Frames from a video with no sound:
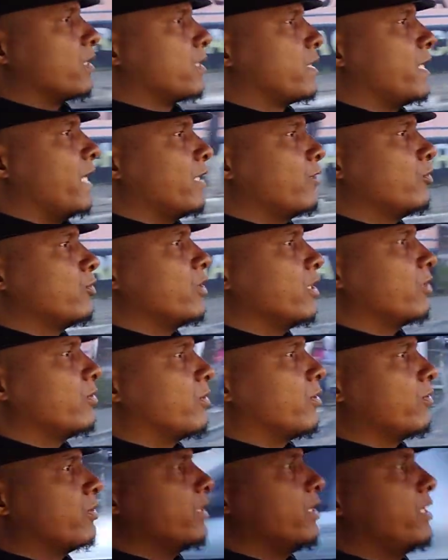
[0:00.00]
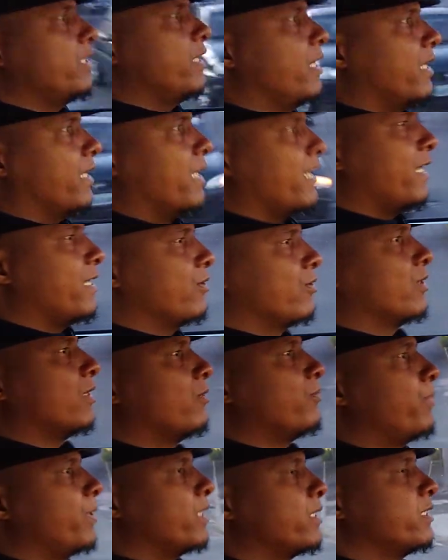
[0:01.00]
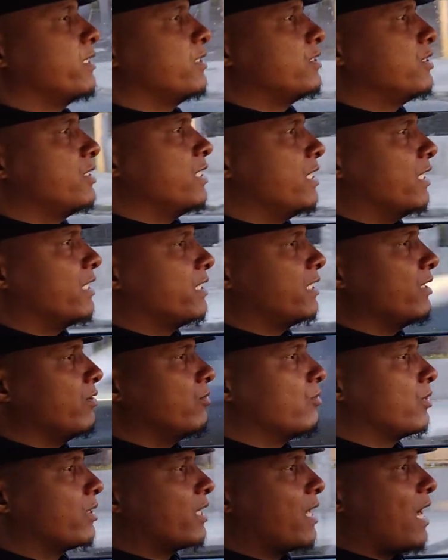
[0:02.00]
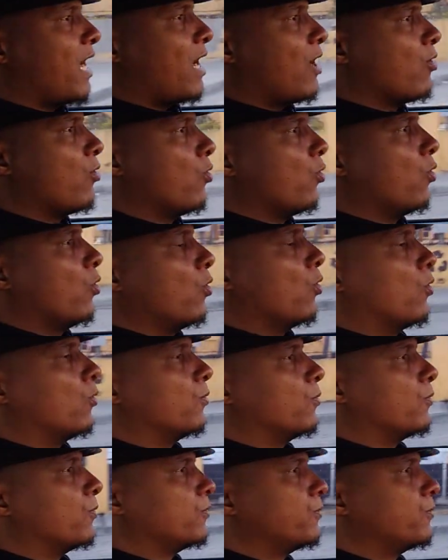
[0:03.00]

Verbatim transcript: que é do jeito que eu queria, né? Eu não pretendia ter um carro